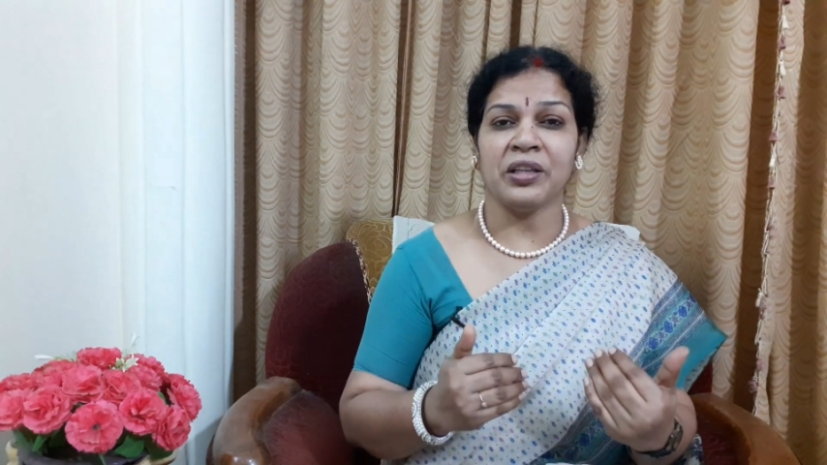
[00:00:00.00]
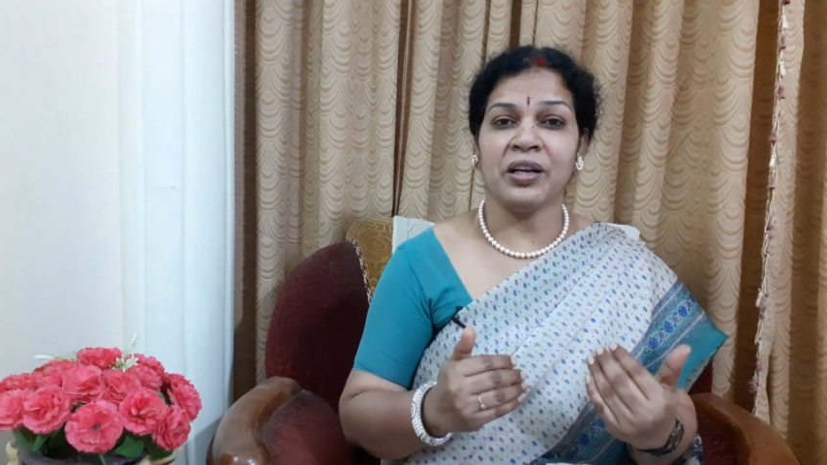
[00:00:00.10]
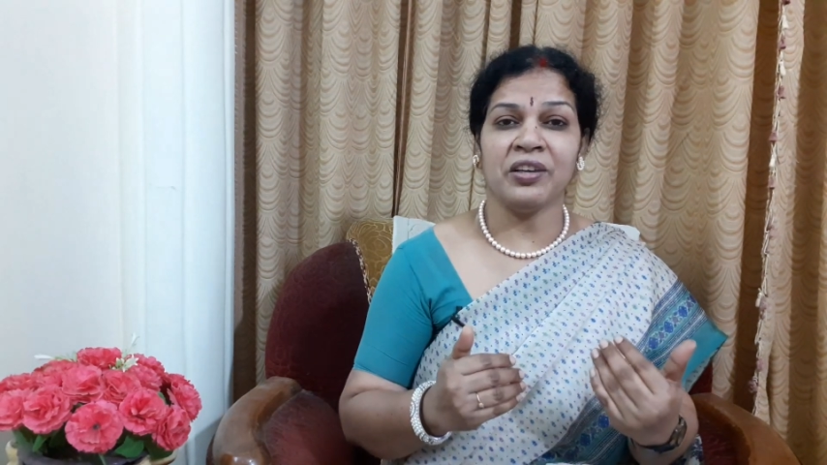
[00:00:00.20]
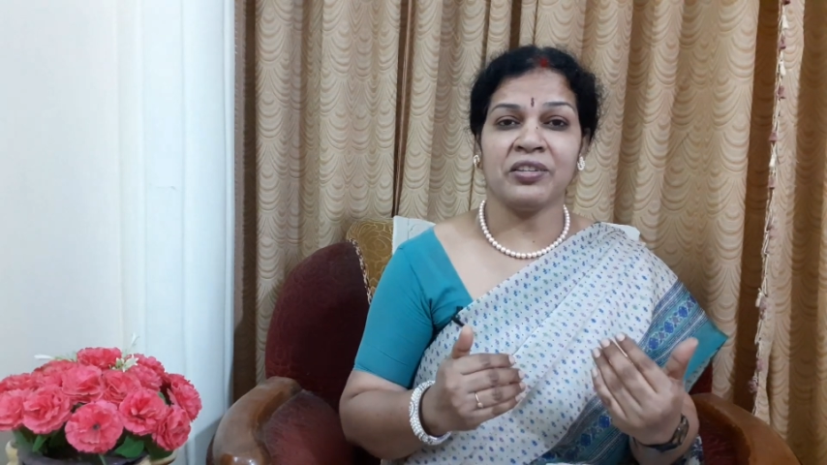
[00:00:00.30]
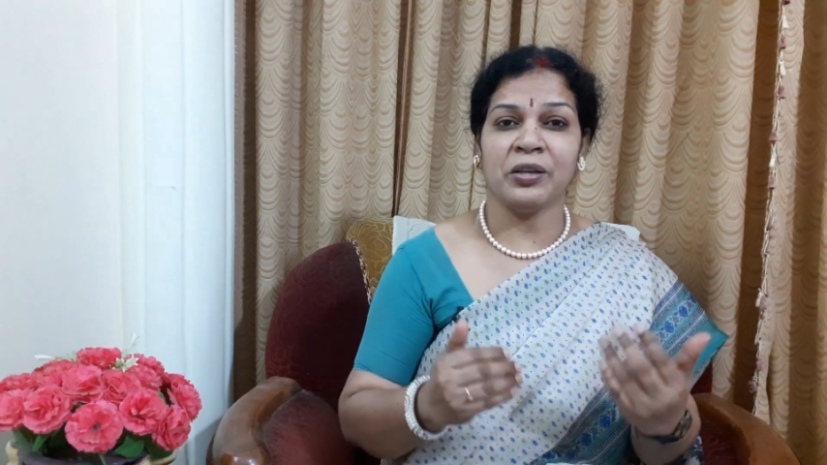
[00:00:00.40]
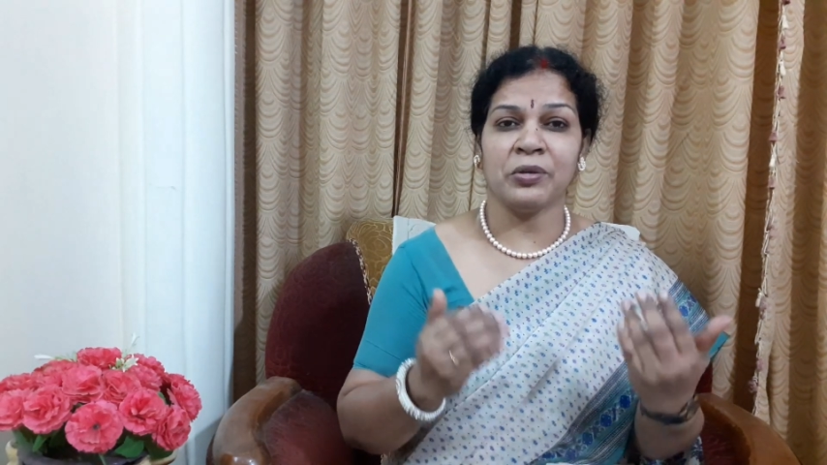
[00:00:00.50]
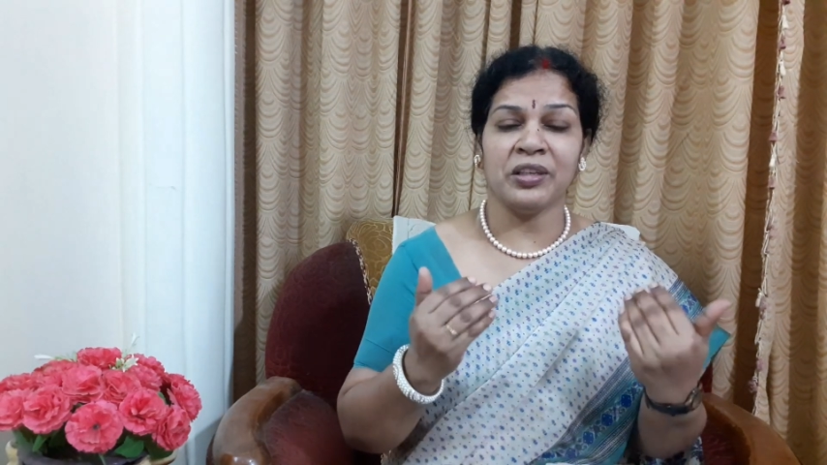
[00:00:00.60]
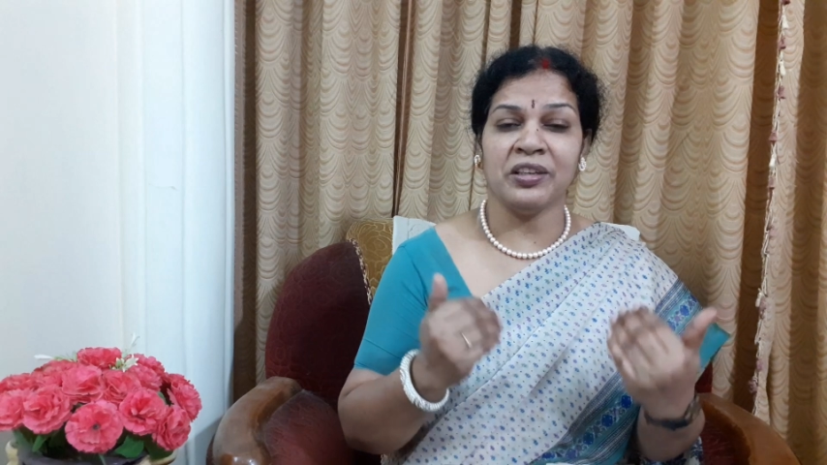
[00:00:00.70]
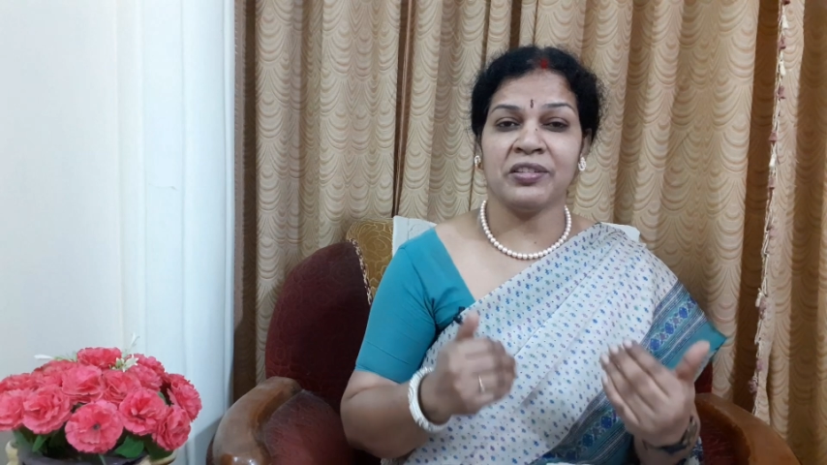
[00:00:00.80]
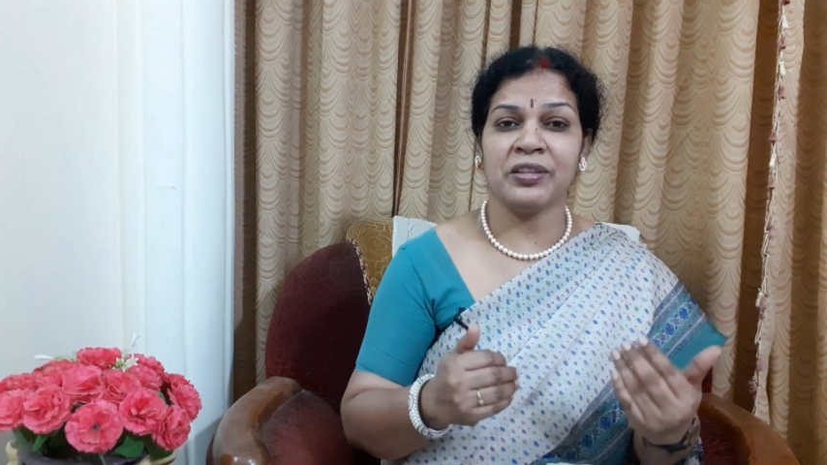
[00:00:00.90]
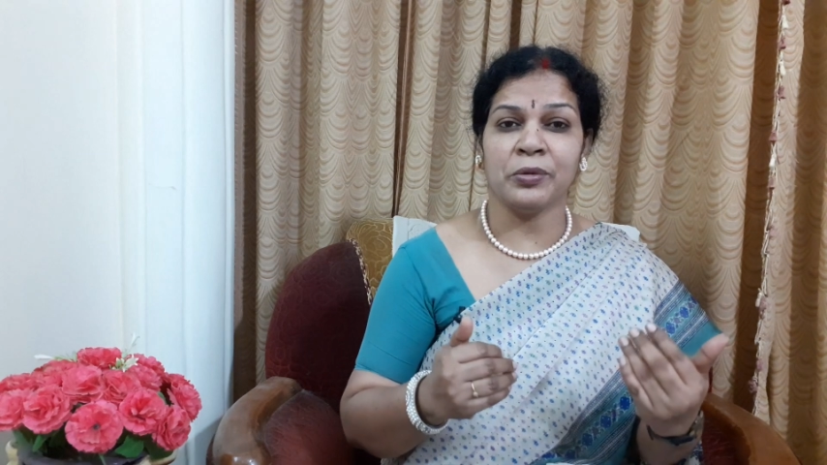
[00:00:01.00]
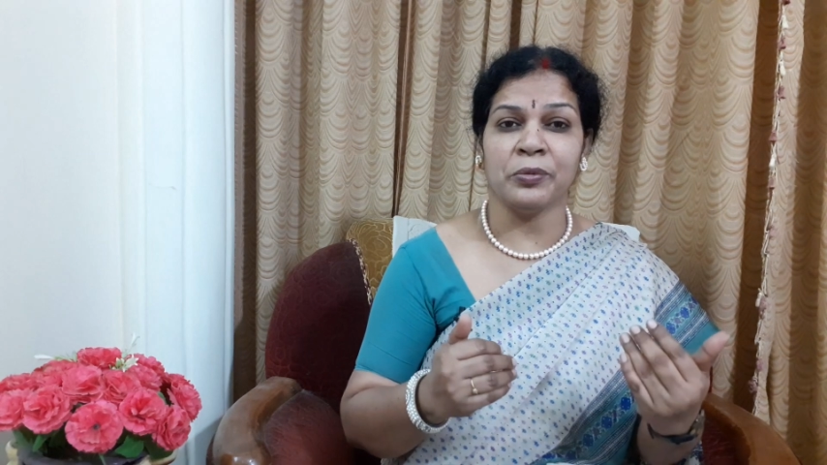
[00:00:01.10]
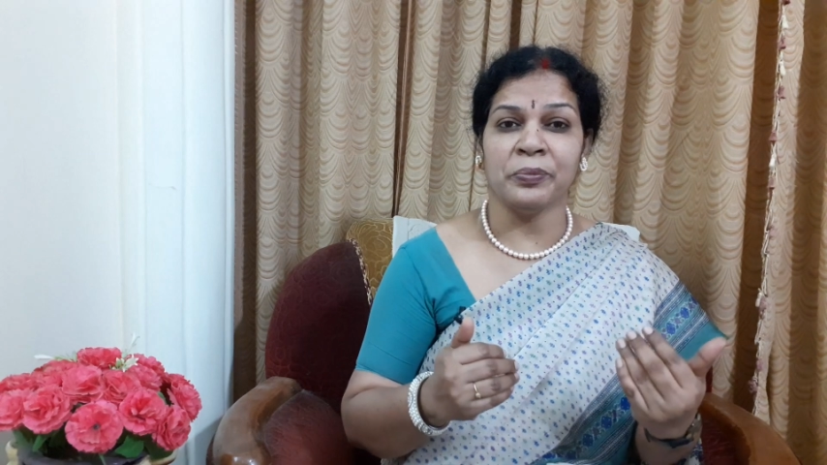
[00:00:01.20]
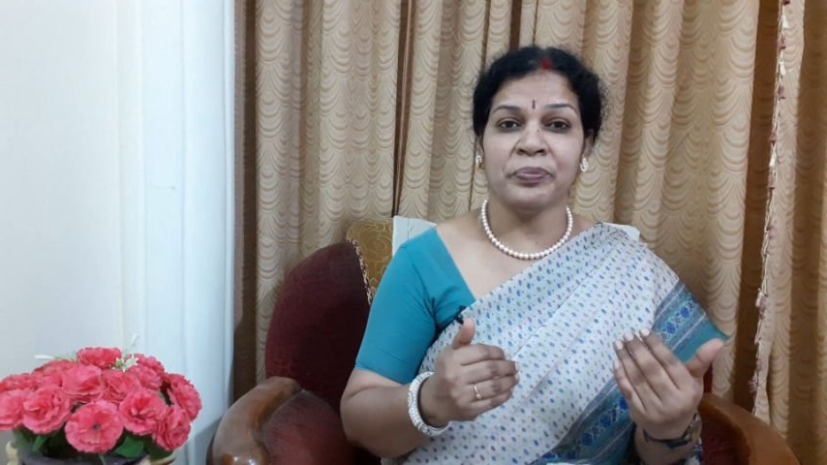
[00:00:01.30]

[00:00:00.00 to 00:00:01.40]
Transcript: తాగేస్తాను తినేస్తాను